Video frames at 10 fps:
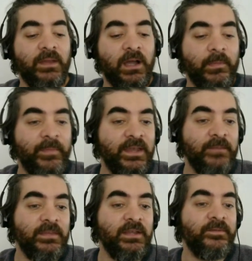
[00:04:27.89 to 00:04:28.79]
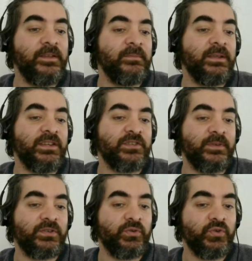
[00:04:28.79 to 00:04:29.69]
Ama benim iyi filmle
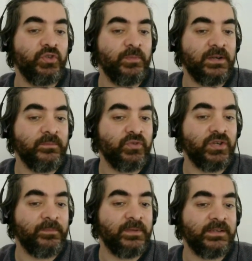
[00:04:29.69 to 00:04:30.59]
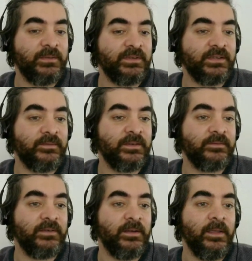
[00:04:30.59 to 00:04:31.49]
değişmek istiyor. Çünkü bakın bu çaprazda bir
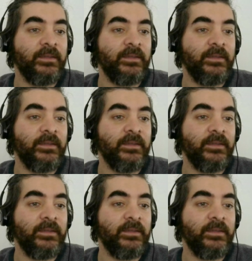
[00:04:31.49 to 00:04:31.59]
zayıflık var.